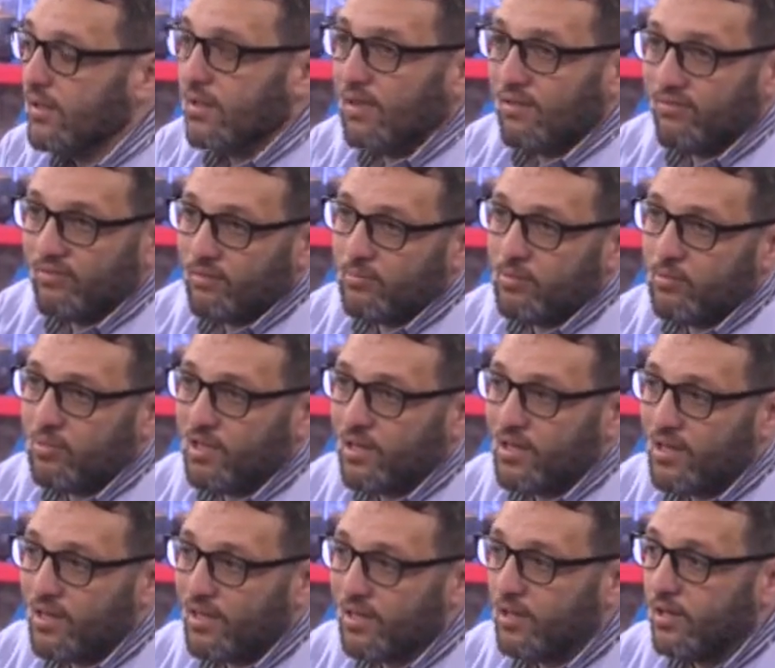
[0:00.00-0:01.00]
لا فامي
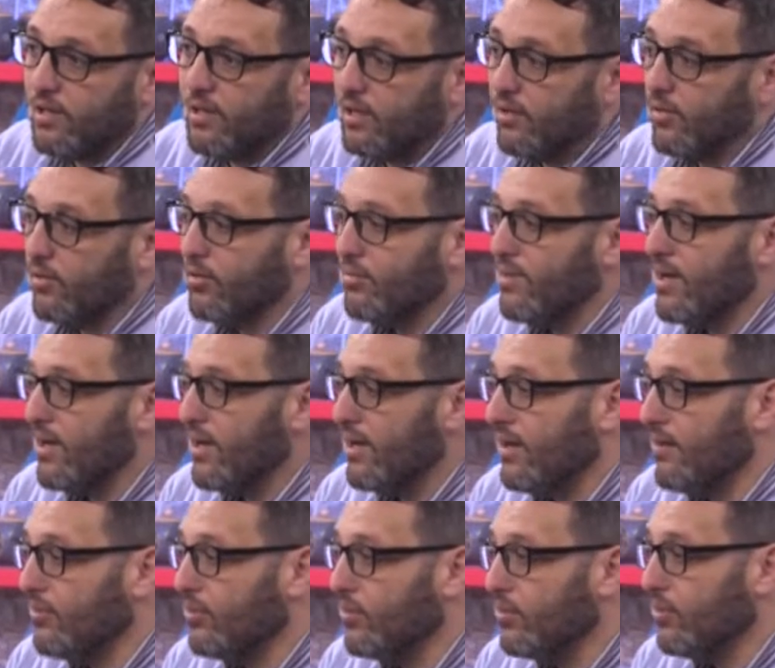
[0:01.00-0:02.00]
ميغاري اللي هما
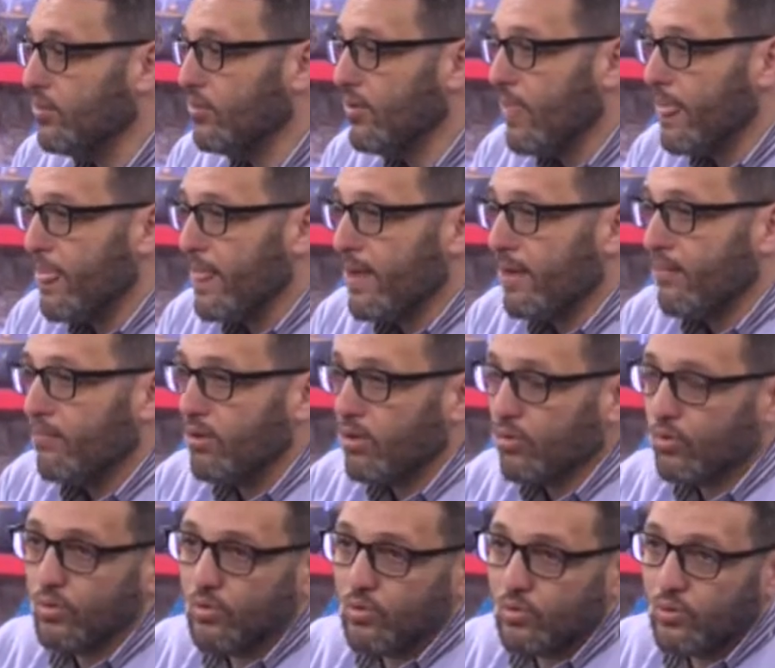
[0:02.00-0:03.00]
امنوا
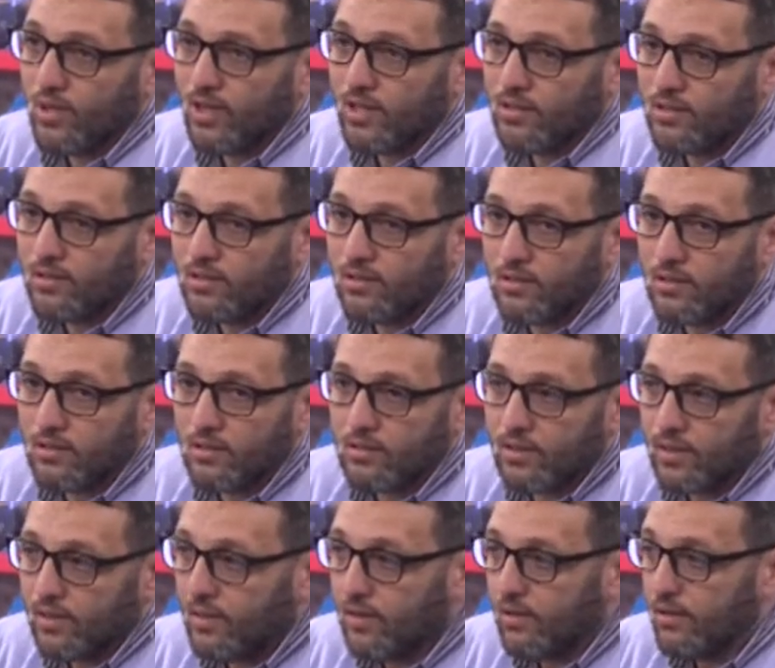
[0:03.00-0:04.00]
بالقدرات تاع